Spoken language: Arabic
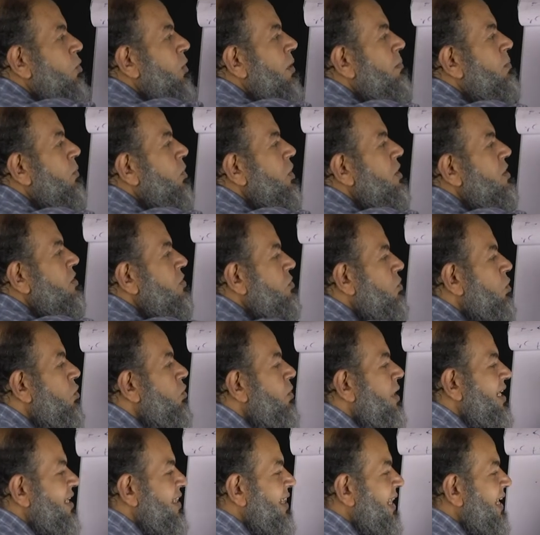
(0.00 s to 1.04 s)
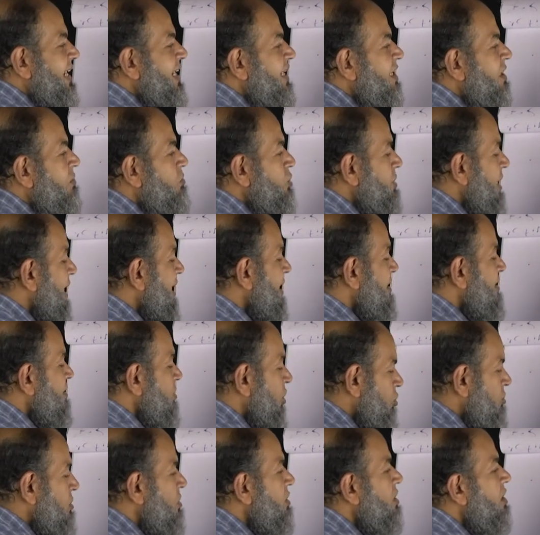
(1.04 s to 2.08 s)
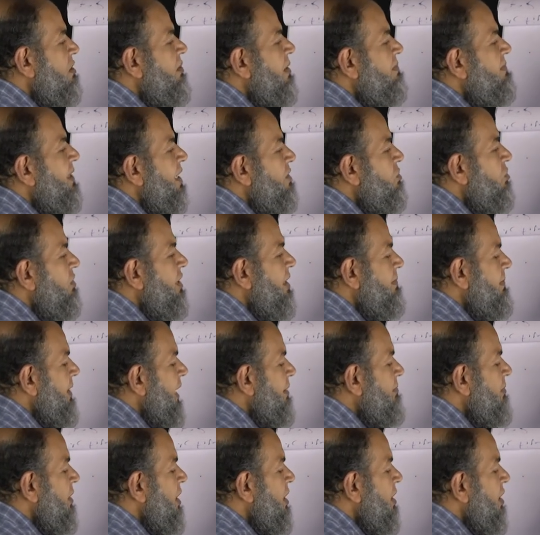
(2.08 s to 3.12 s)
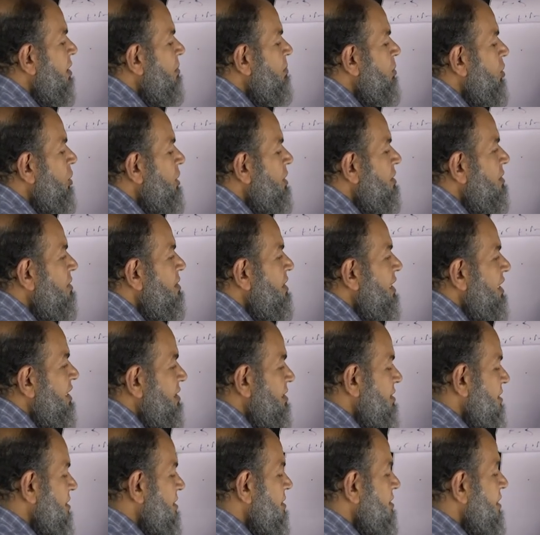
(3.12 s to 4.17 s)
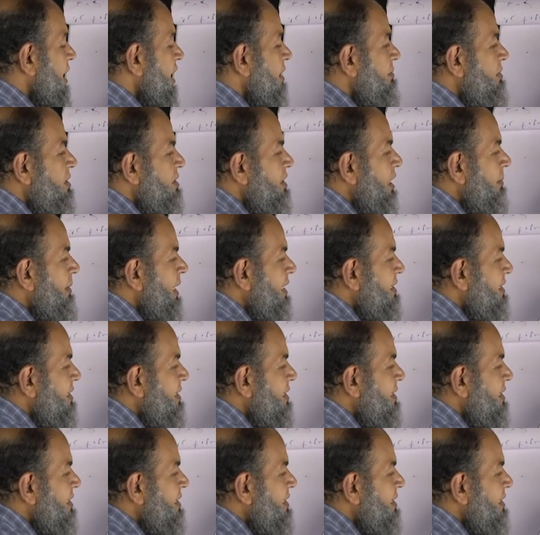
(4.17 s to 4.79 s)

ب 1.08 لكن المثلث نحط القيمه بتاعته اللي هي بكام 0.8 طيب الطبقه